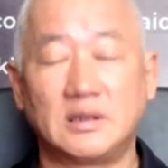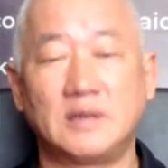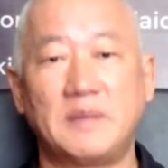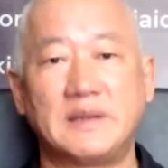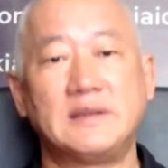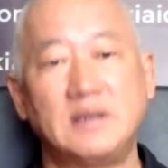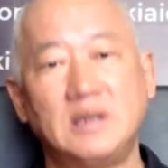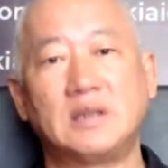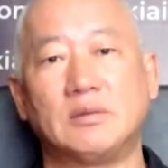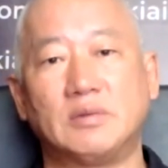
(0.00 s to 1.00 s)
Да, пять стихий –
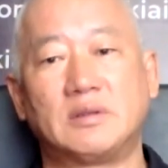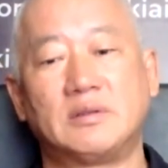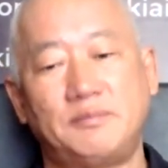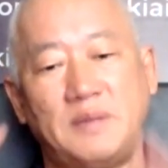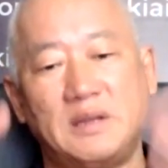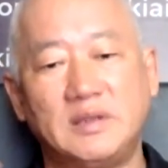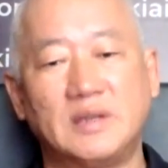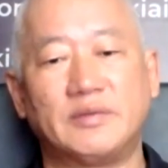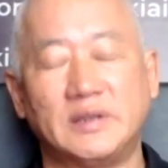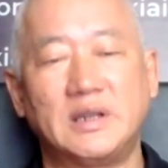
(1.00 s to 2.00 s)
это вот пять
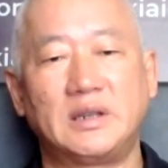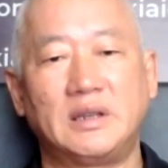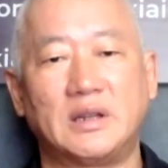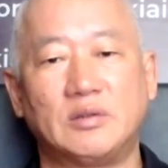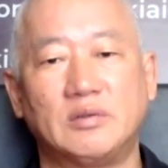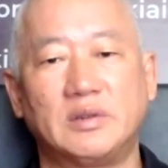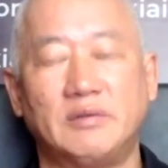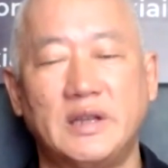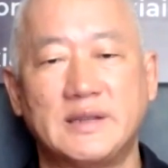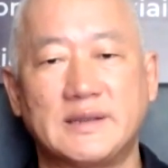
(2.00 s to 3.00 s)
видов энергии, которые
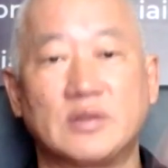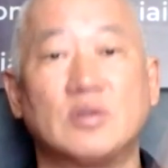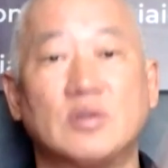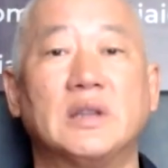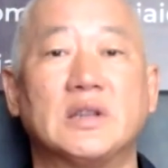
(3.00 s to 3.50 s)
являются основой